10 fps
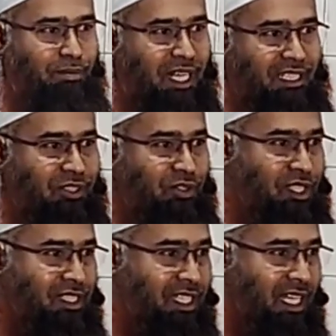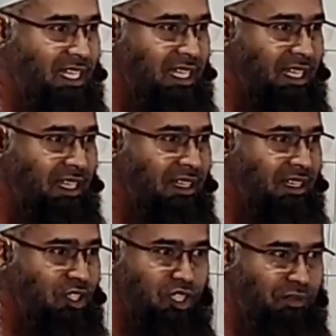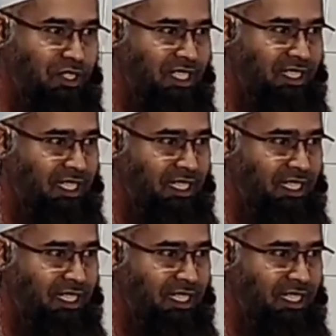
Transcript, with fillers: মারা গেছেন কোন হিজড়িতে দশম হিজড়িতে